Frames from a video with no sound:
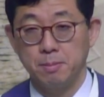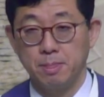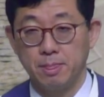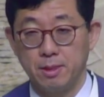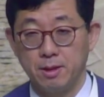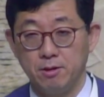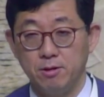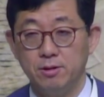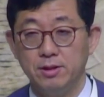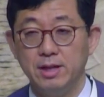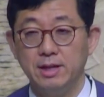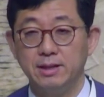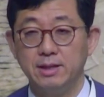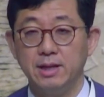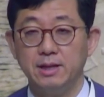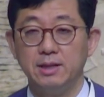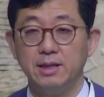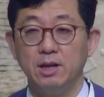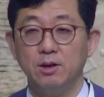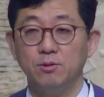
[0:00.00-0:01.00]
그런데
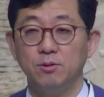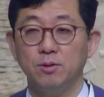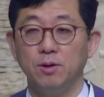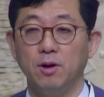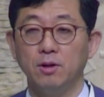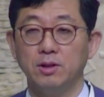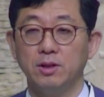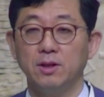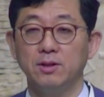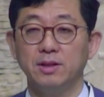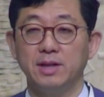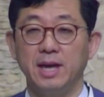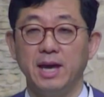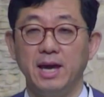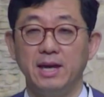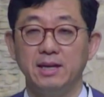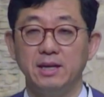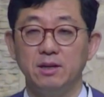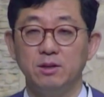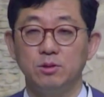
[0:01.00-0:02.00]
때때로 어떤
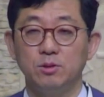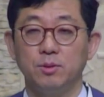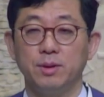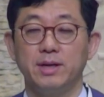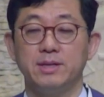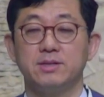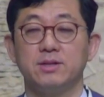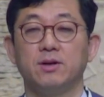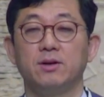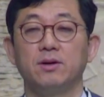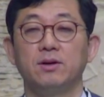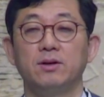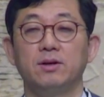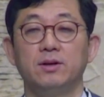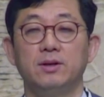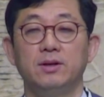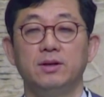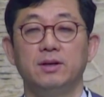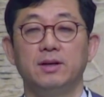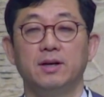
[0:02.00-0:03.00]
계기를 통해서
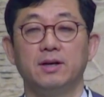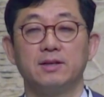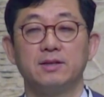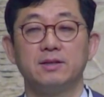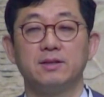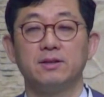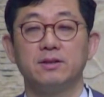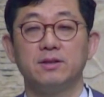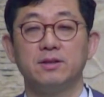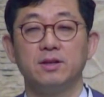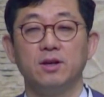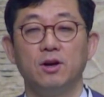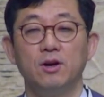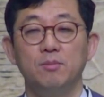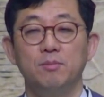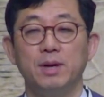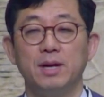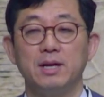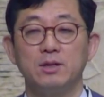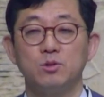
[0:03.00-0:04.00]
그것들이
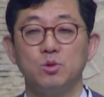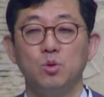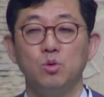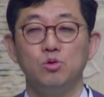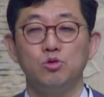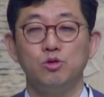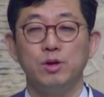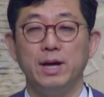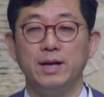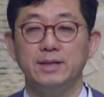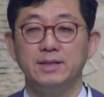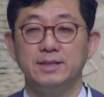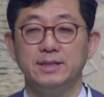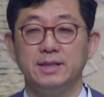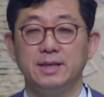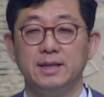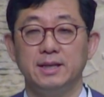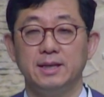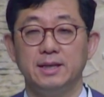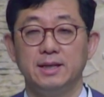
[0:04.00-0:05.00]
얼마나 소중한지
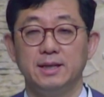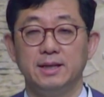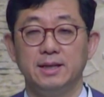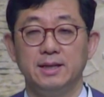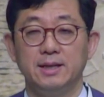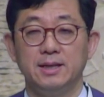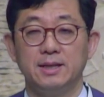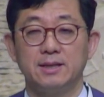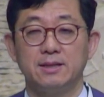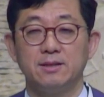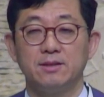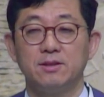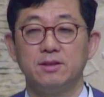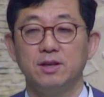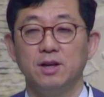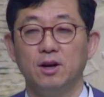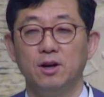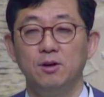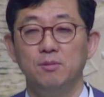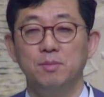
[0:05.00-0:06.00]
그것들이
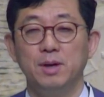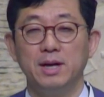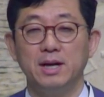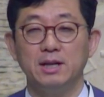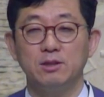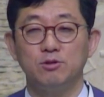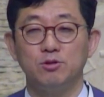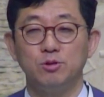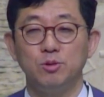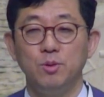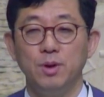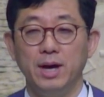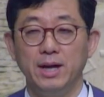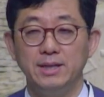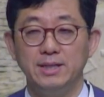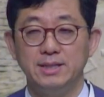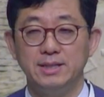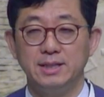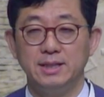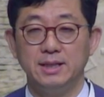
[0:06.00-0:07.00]
얼마나
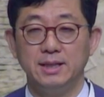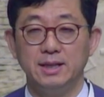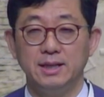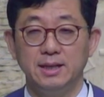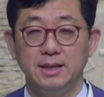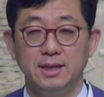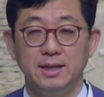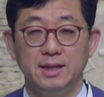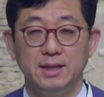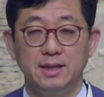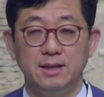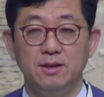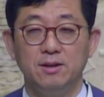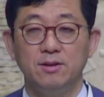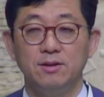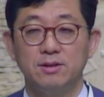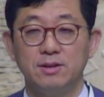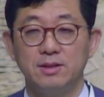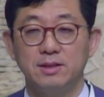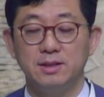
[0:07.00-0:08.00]
중요한지 이런
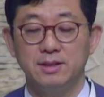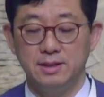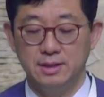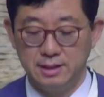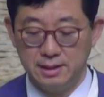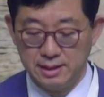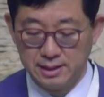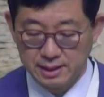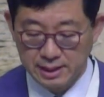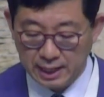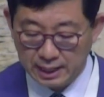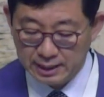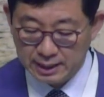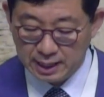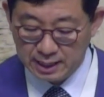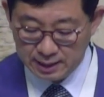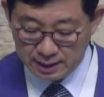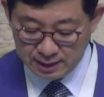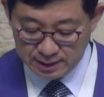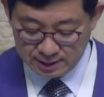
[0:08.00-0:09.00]
것들을
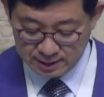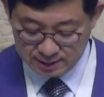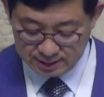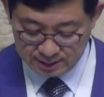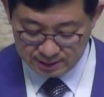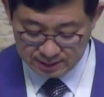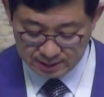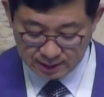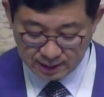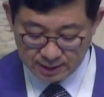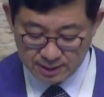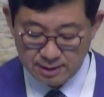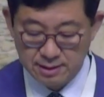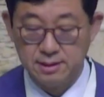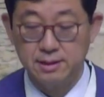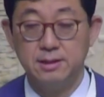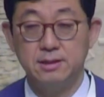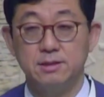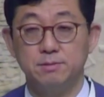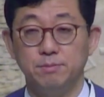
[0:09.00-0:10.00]
깨닫는 시간들이
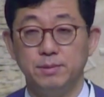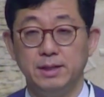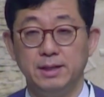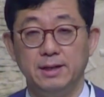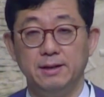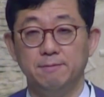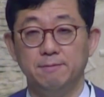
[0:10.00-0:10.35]
있습니다.